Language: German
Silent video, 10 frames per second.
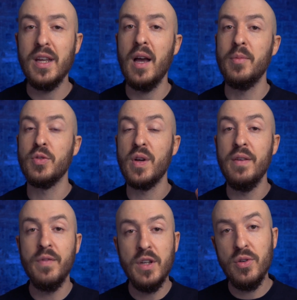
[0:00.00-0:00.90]
ich habe sogar
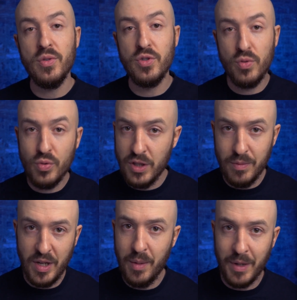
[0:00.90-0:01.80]
ein Video zu
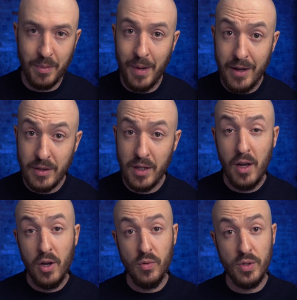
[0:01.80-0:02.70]
diesem Thema gemacht
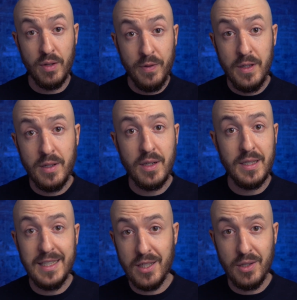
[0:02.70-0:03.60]
und ihr findet
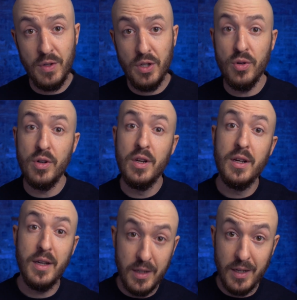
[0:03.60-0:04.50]
dieses Video
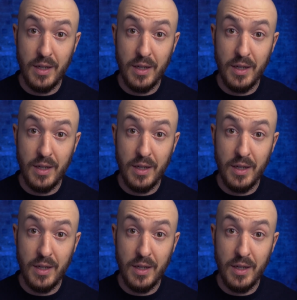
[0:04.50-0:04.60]
in der